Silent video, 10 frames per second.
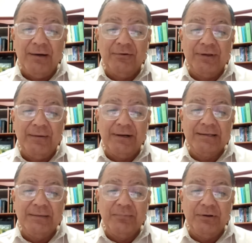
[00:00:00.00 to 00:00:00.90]
Vamos a ver
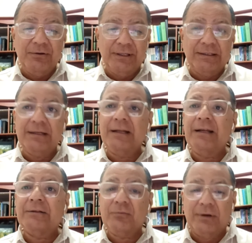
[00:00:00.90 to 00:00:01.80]
si puedo detener
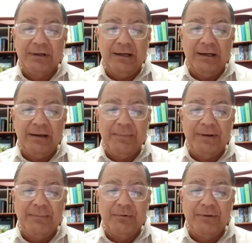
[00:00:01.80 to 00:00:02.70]
esto acá
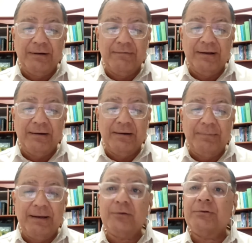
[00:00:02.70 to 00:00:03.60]
para poder ver,
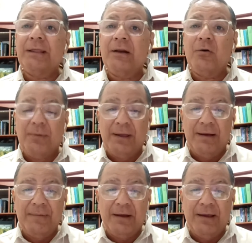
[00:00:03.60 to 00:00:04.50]
para que ustedes lo
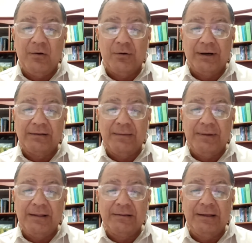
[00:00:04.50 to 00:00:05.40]
vean eh,
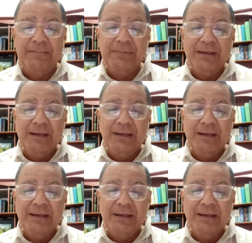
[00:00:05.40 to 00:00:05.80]
correctamente.